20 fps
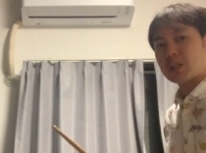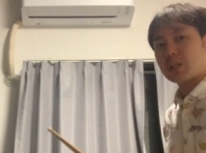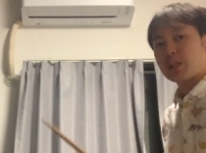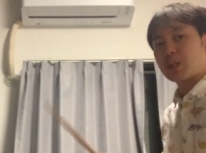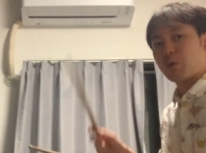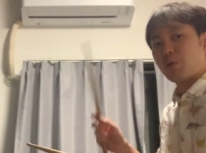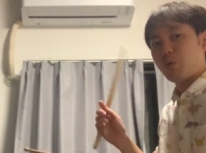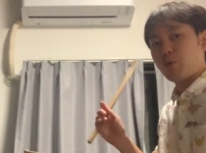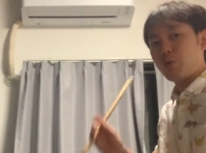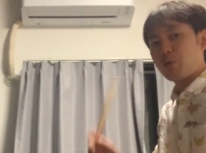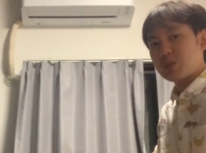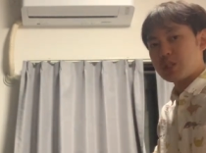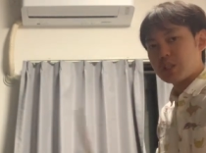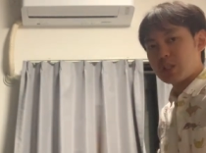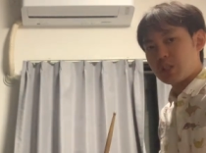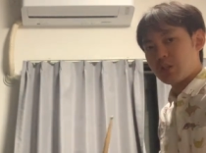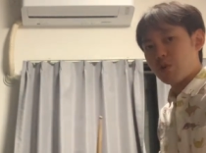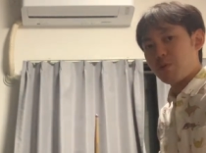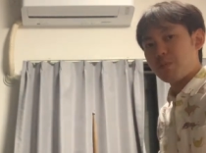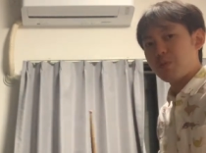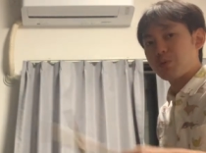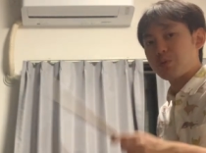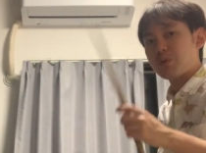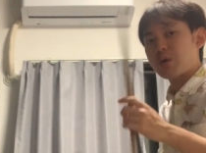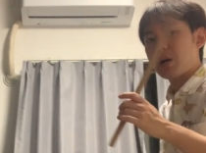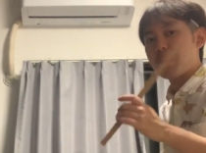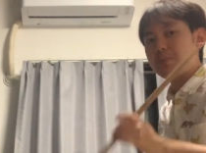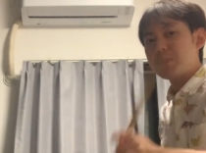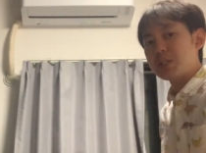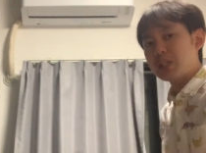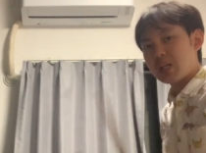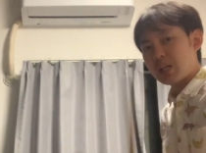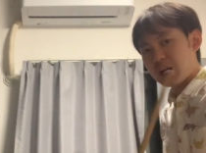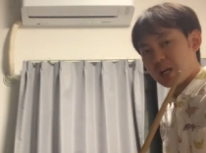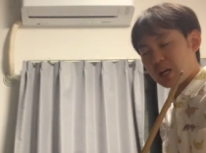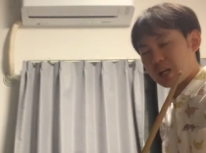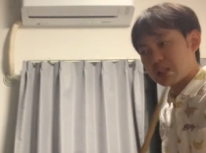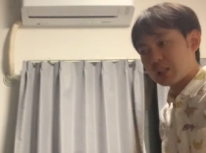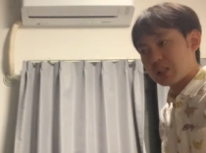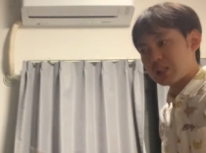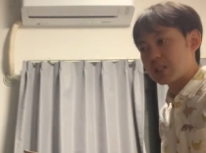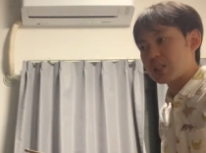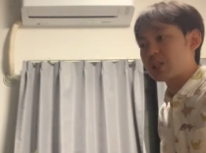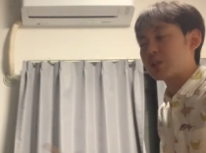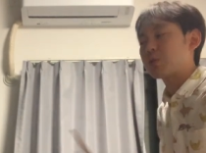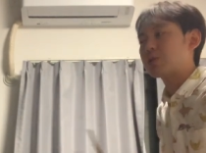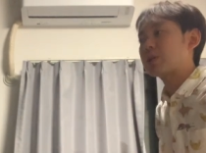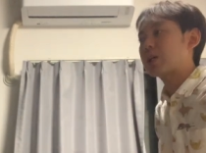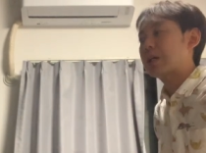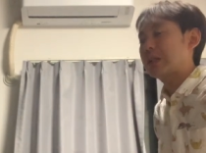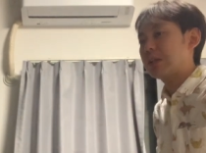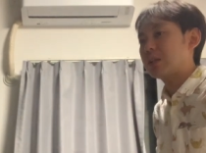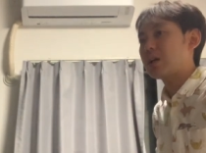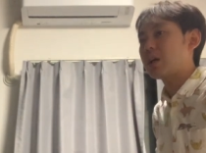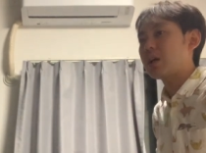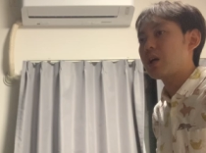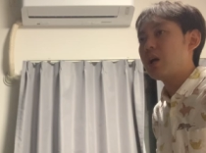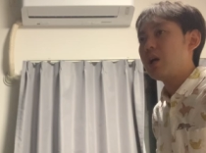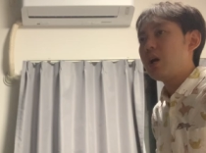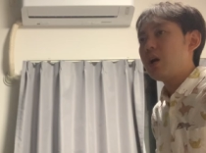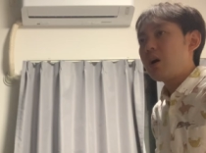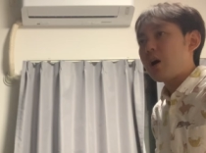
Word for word: なんでこの時期を僕が見てなかった生徒さんで、